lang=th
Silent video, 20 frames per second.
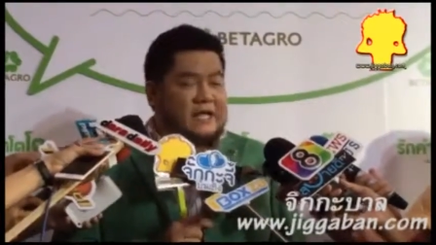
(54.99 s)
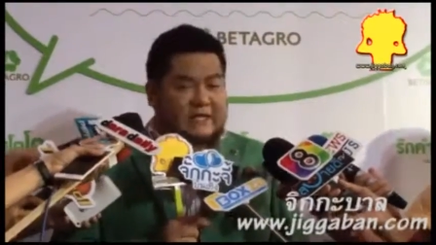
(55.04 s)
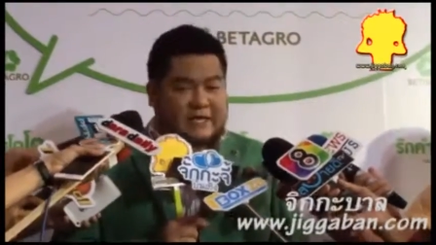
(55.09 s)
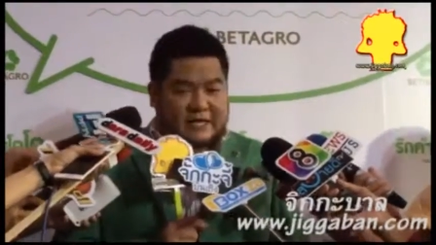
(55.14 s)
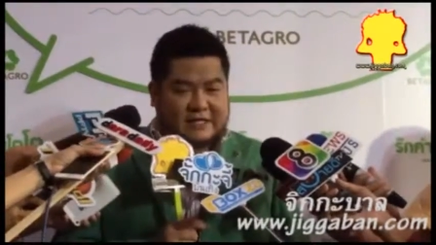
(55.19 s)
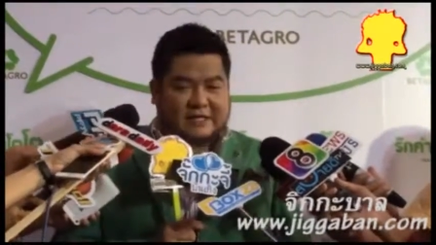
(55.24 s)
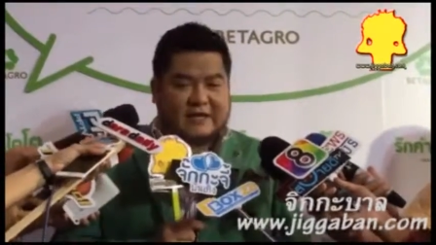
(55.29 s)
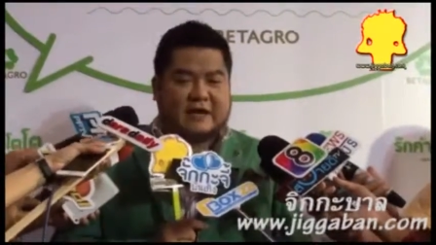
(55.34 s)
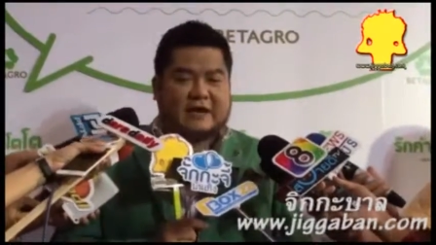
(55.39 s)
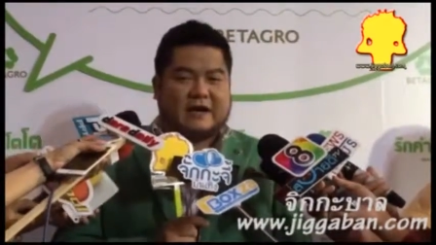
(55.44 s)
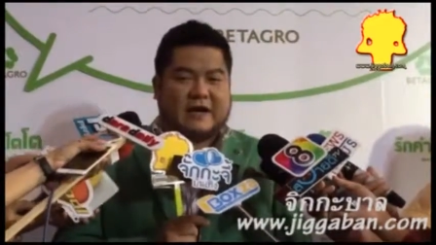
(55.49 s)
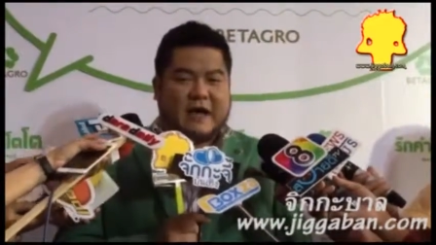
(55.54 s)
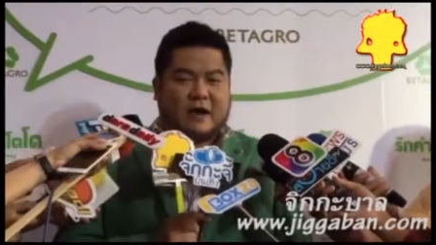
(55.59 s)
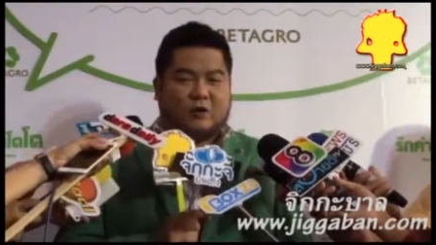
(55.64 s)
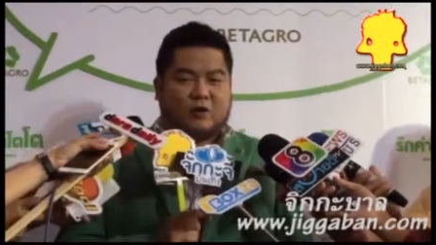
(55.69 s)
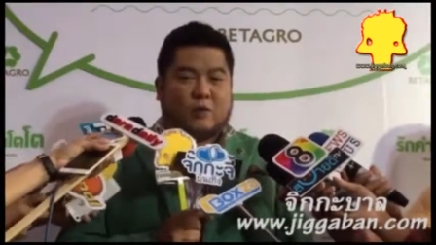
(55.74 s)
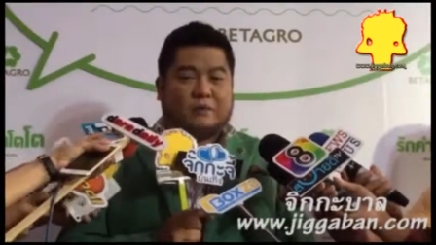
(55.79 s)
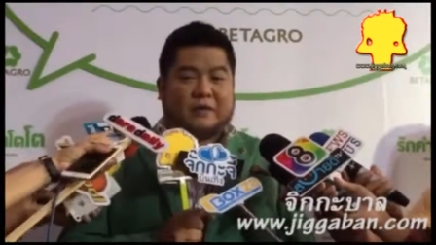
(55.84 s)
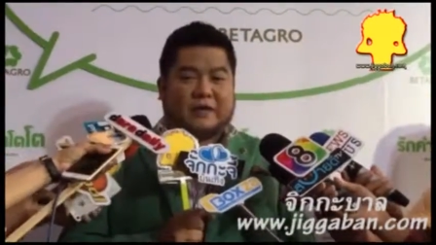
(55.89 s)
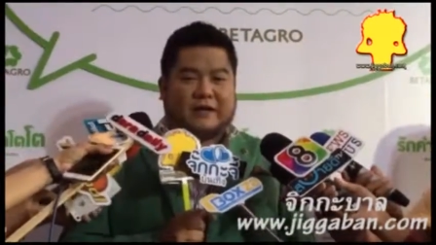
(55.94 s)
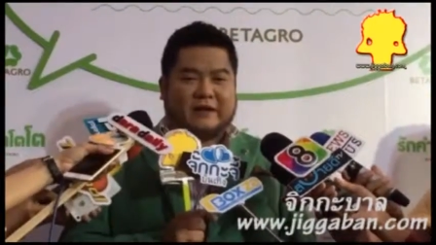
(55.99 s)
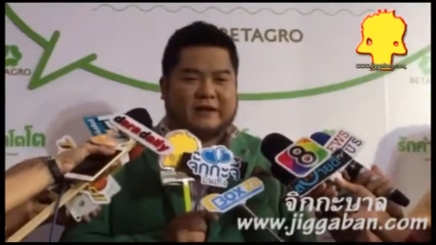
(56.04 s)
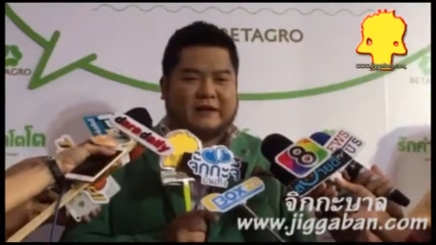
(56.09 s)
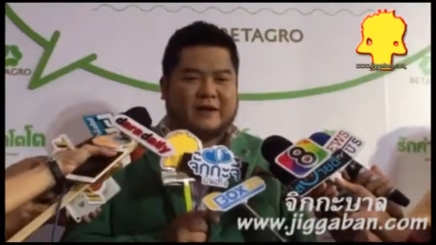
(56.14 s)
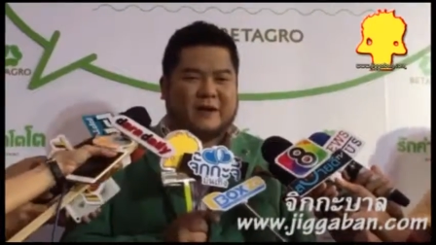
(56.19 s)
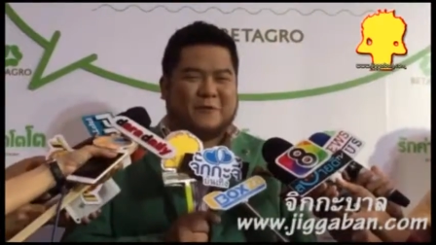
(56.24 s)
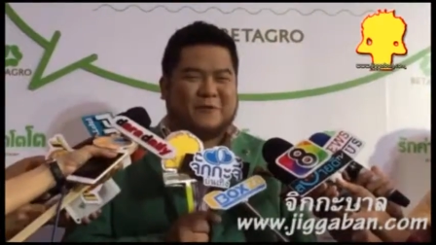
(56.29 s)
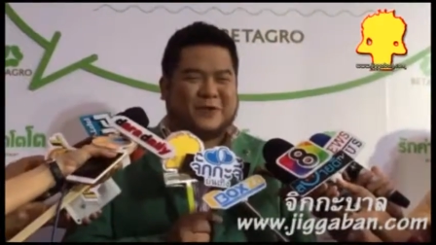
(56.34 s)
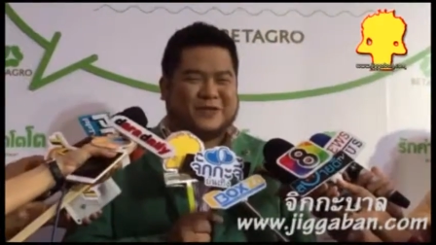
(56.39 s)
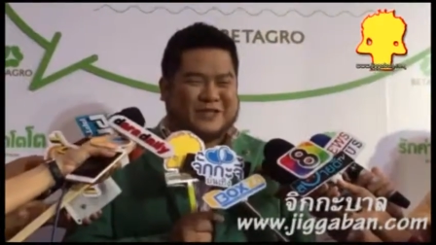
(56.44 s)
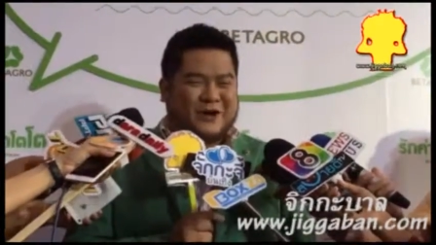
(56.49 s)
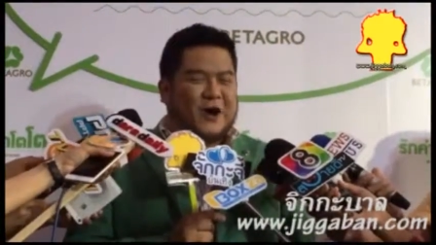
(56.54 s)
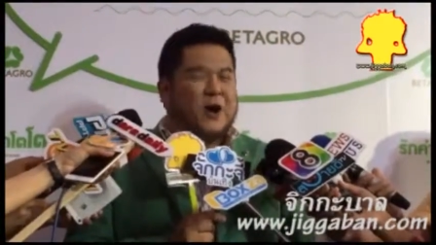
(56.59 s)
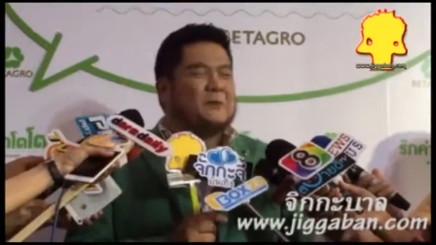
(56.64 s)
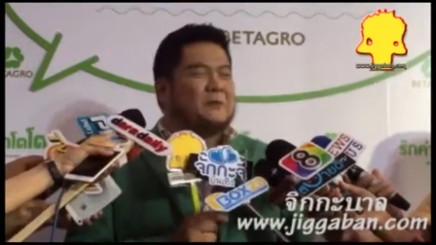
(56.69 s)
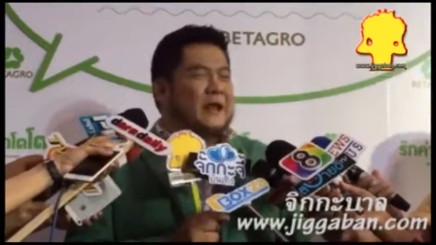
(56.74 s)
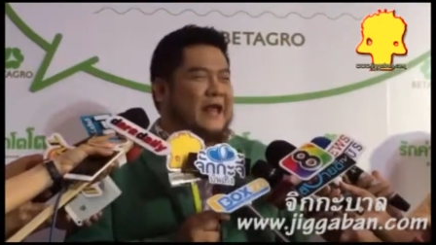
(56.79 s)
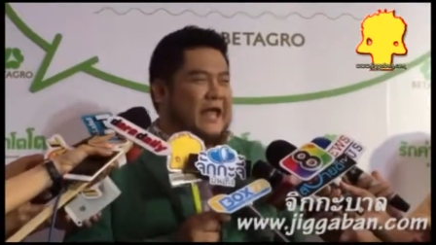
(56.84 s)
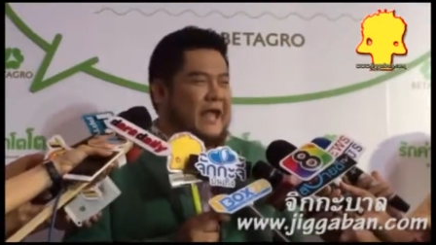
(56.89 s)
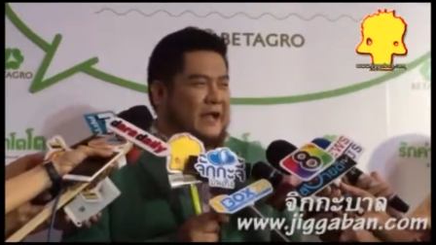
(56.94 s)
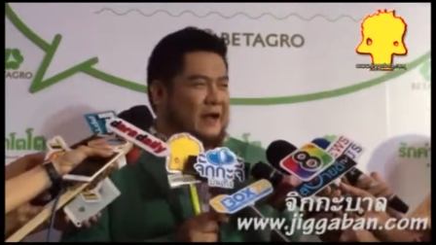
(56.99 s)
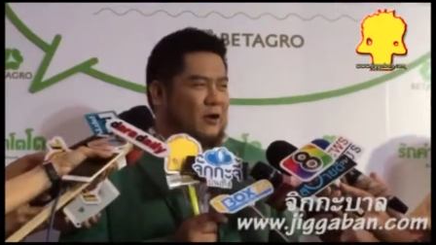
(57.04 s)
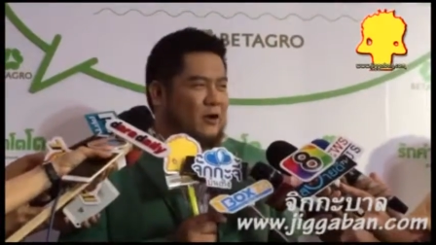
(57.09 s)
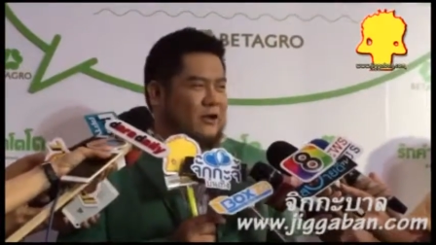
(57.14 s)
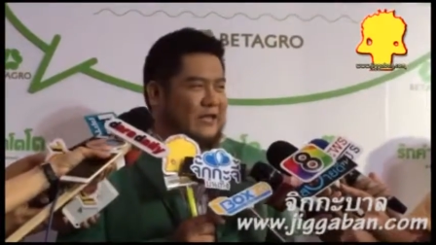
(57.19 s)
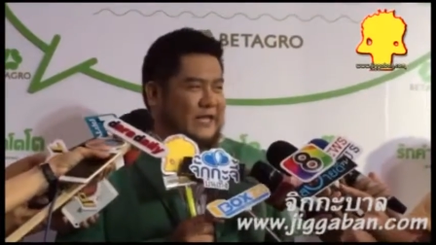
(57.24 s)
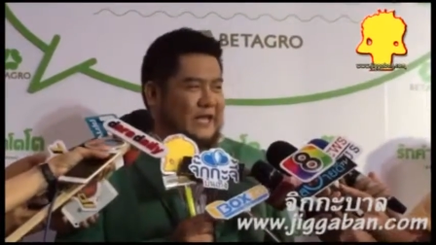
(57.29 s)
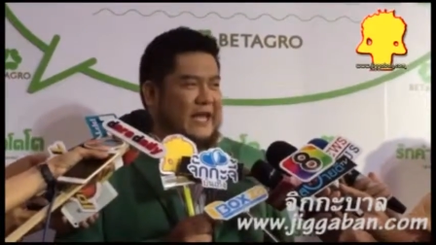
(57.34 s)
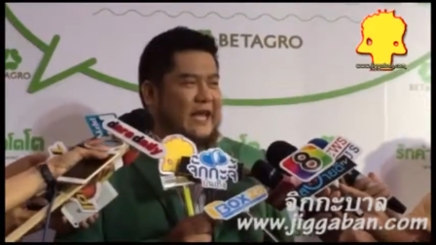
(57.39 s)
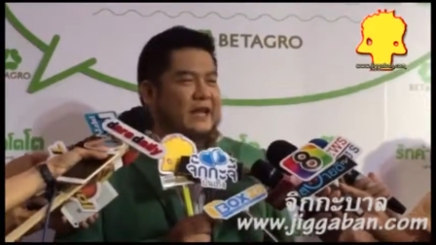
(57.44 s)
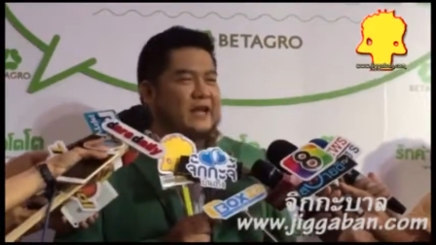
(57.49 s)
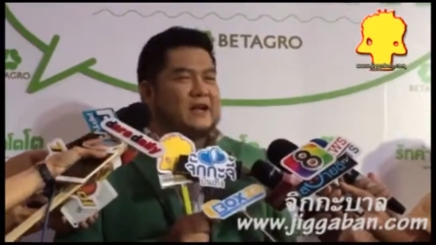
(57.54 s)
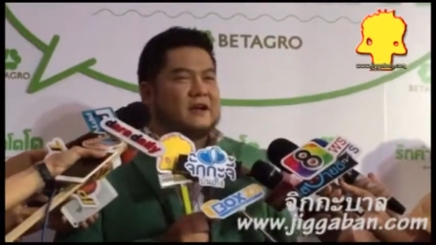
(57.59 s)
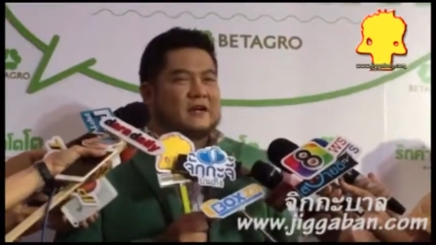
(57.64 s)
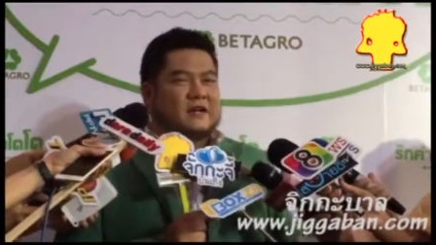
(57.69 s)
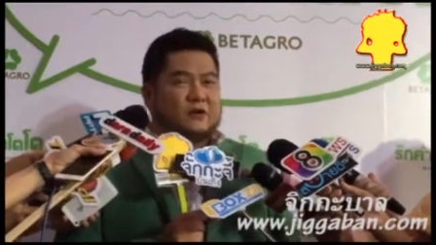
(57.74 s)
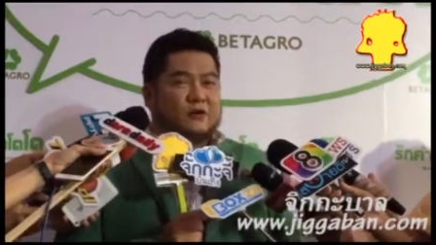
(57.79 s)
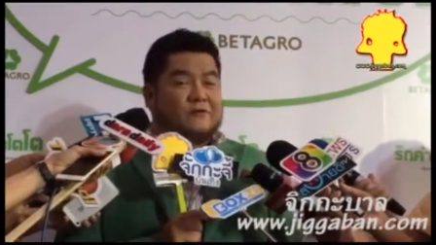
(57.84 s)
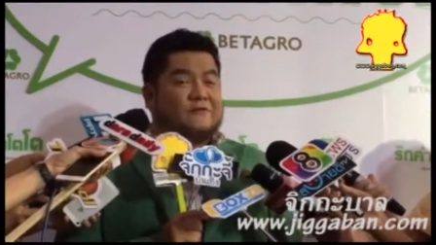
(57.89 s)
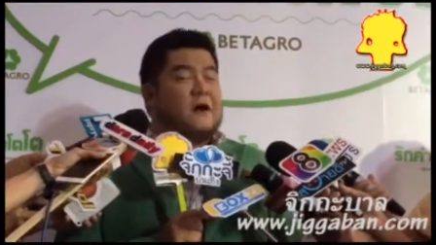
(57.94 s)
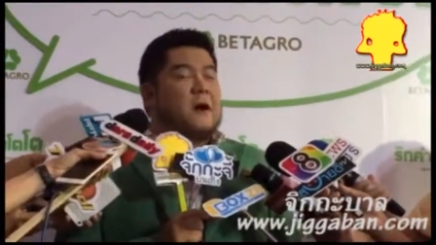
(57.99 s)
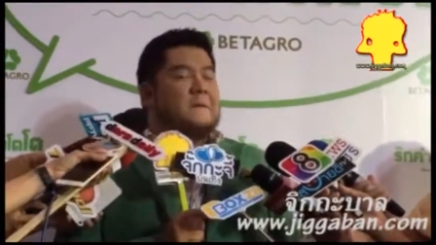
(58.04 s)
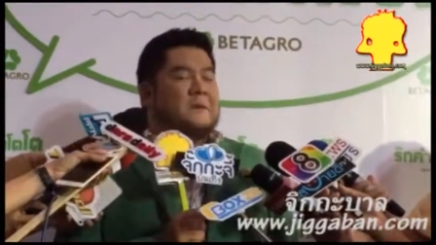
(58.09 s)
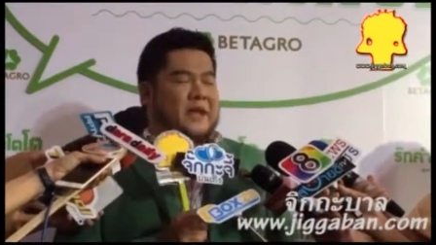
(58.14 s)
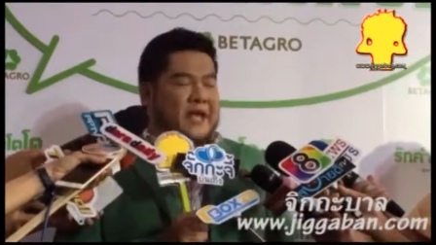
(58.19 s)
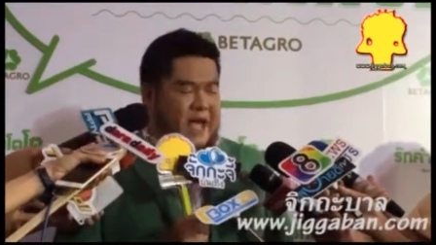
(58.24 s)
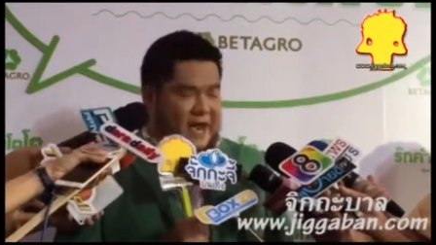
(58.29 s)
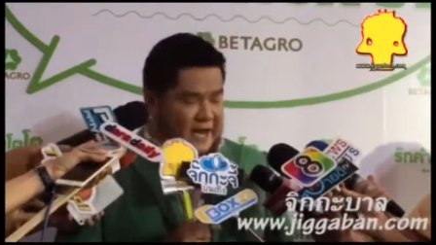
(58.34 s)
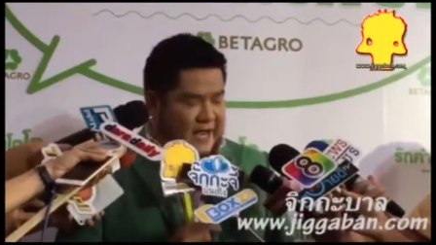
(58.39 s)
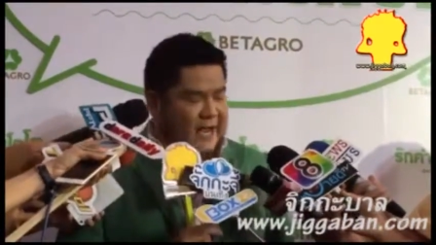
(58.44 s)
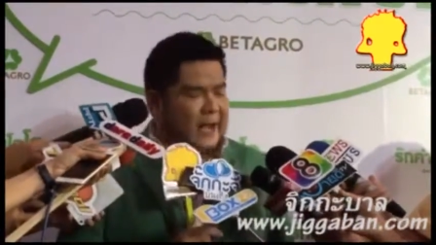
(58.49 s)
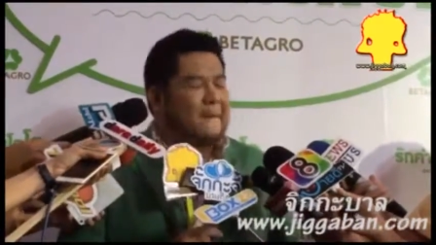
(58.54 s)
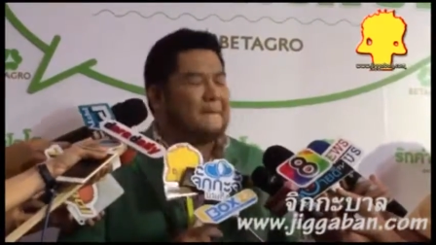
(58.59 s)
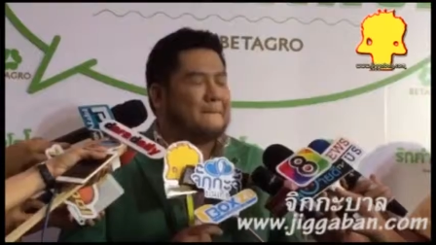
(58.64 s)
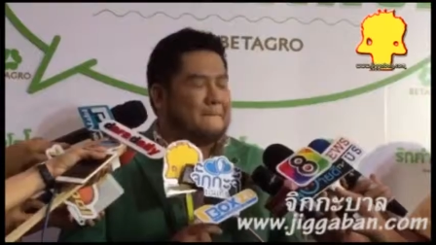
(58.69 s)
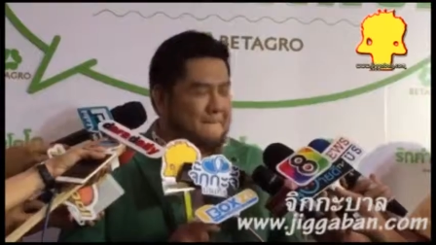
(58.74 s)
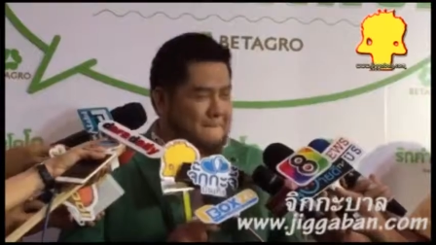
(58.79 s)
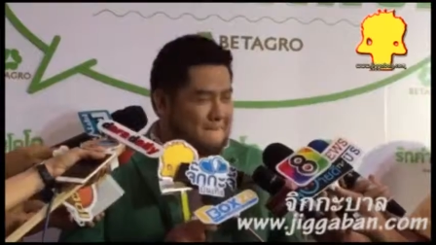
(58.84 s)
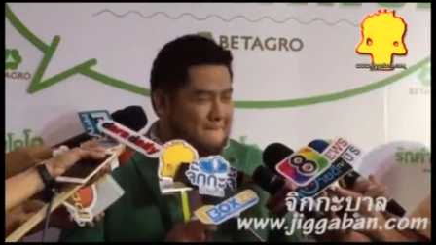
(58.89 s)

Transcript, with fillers: ที่เชิญเรารวมถึงขอบคุณเจ้าของเพลงคนเขียนนั่นก็คือคุณฟองเบียร์นะครับ